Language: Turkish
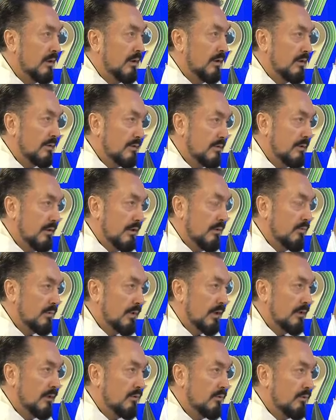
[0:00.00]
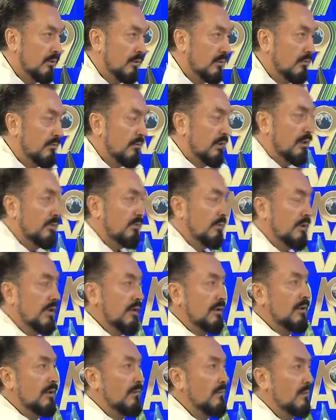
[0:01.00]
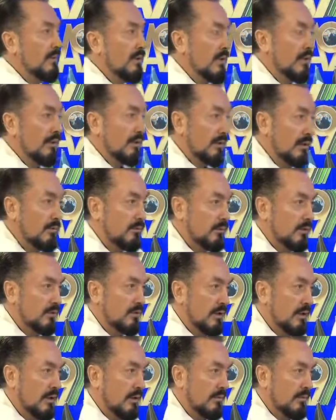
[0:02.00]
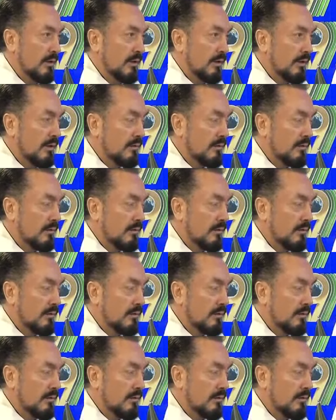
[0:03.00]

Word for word: Sizi imtihan ediyorum. İmtihanda haklıyım diyor Cenab-ı Allah.